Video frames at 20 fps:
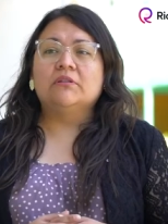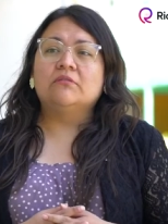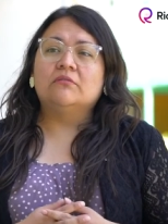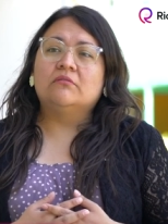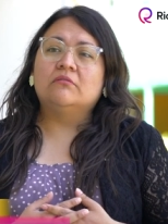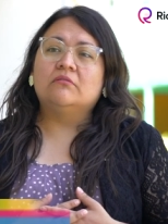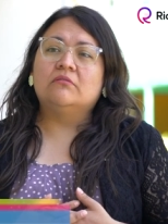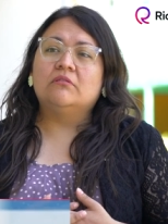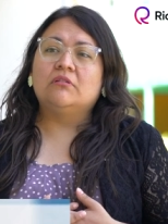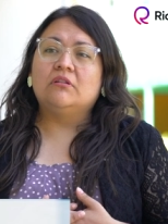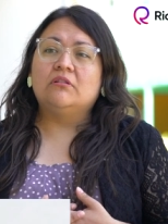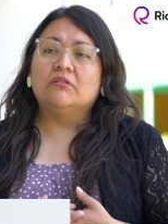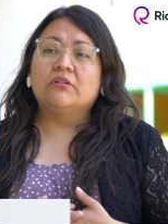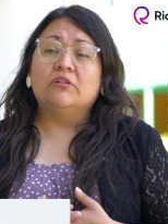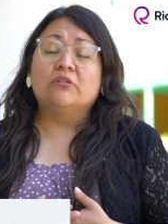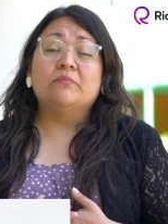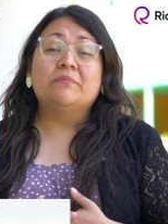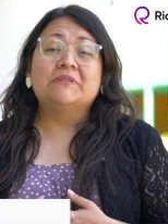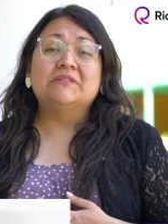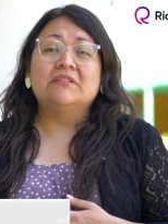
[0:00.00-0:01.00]
pero lo que
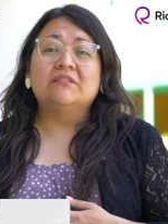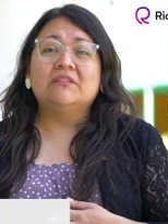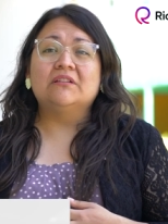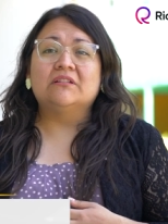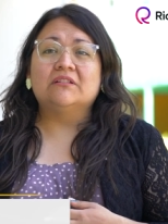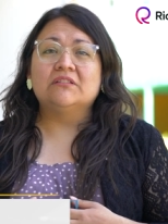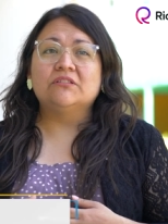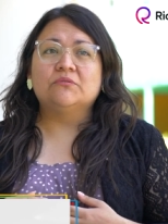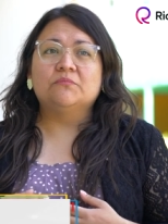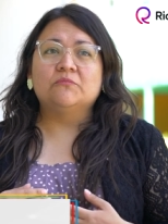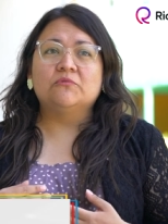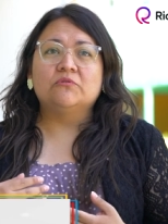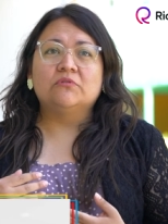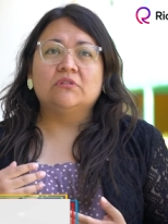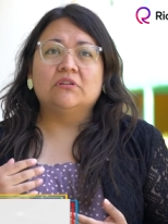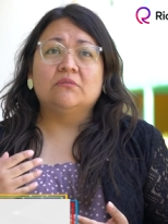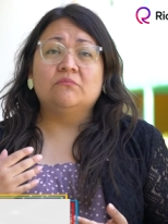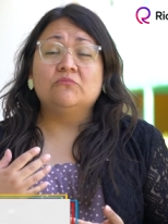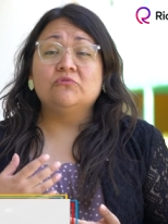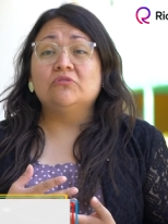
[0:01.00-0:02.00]
nos presenta Richmond
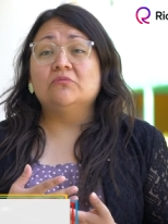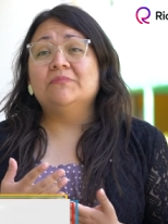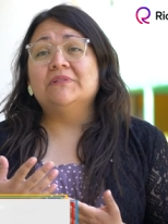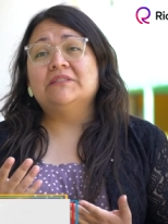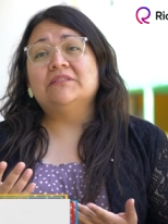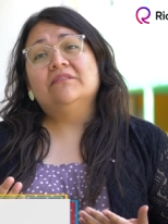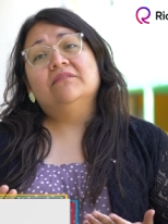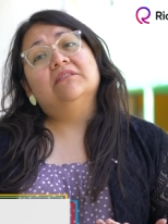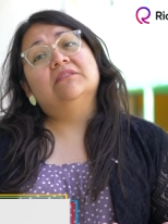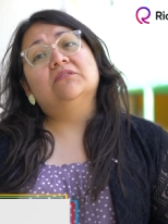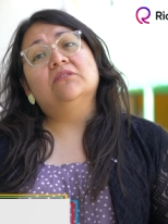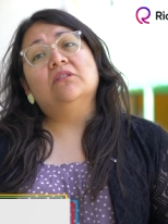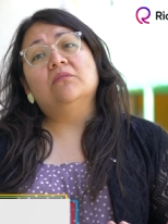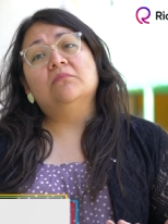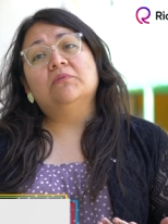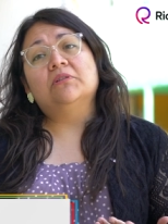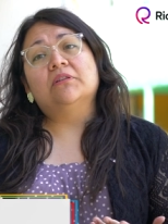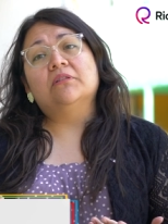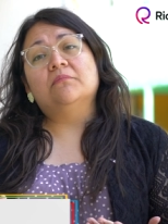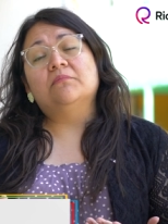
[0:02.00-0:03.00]
es mucho más avanzado
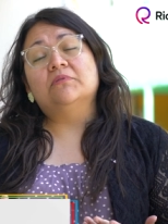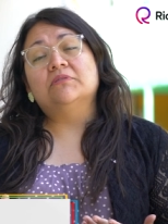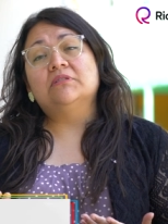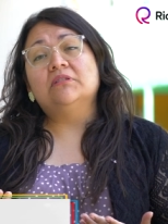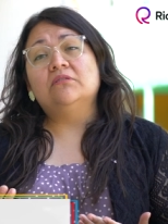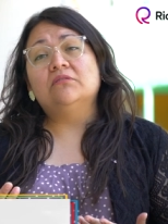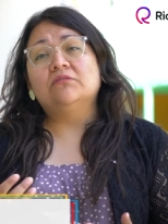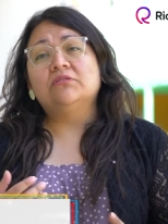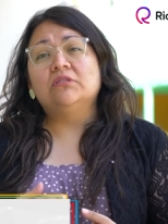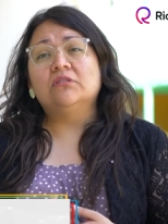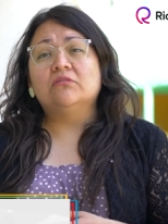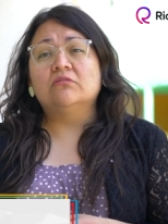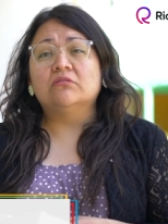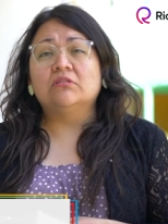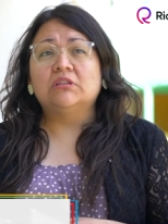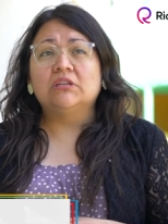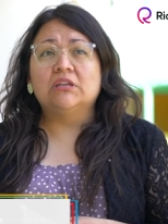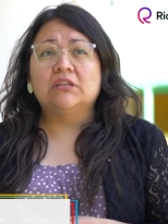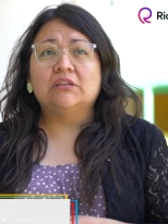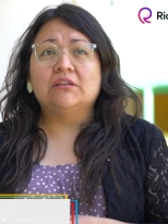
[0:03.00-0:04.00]
porque por sí los chicos
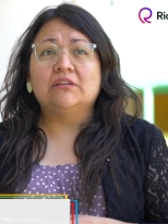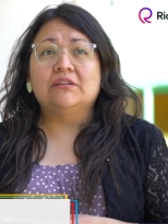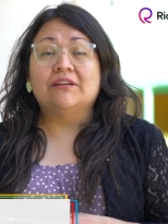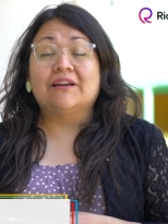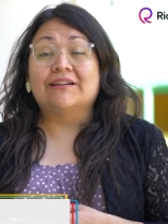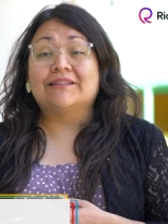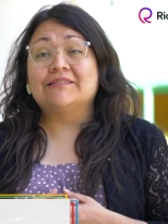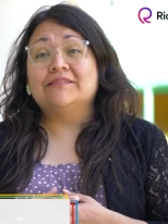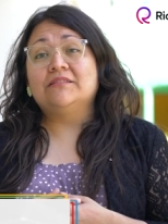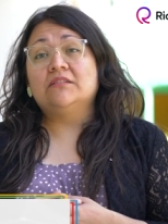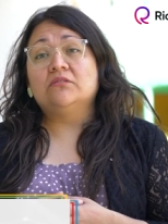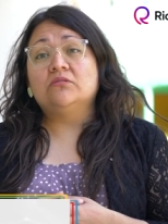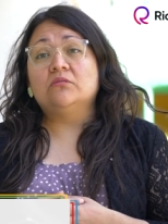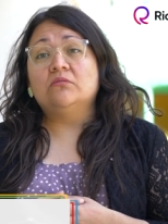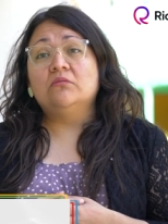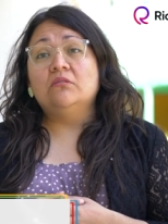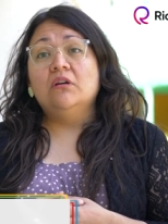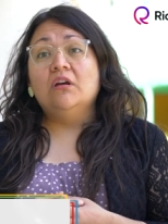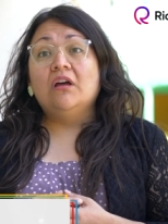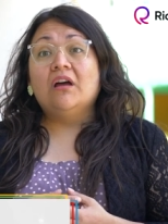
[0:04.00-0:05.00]
tienen
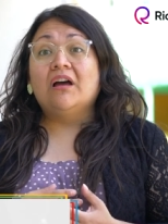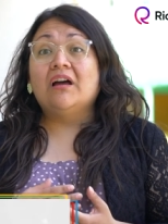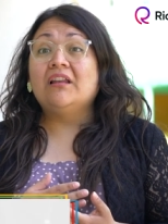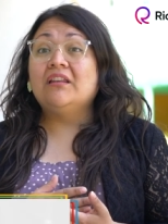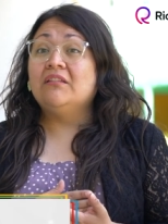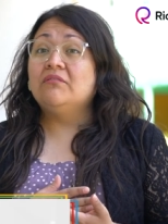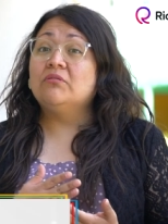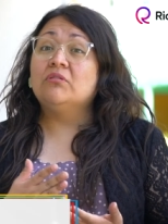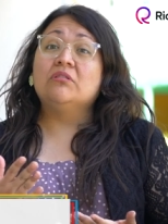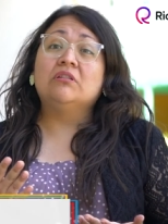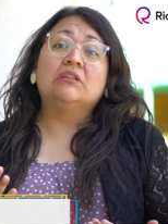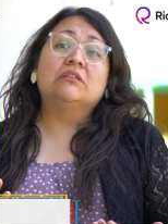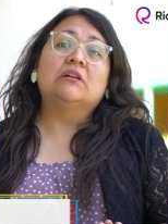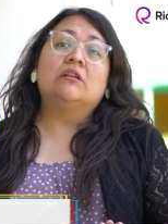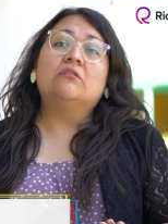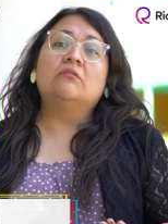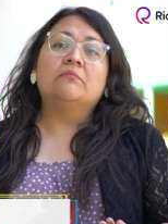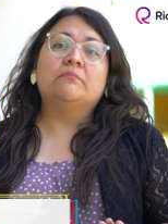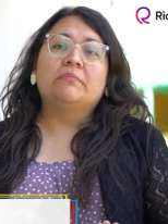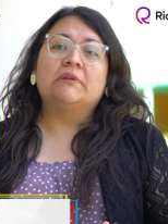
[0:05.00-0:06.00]
acceso al libro digital
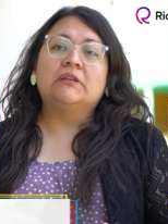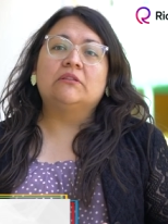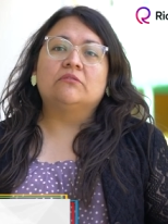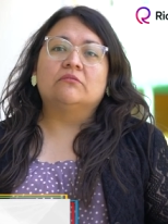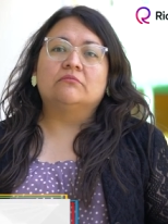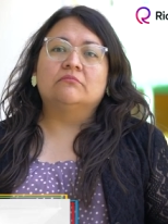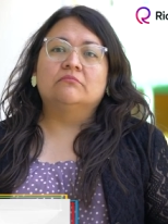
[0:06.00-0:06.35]
completo.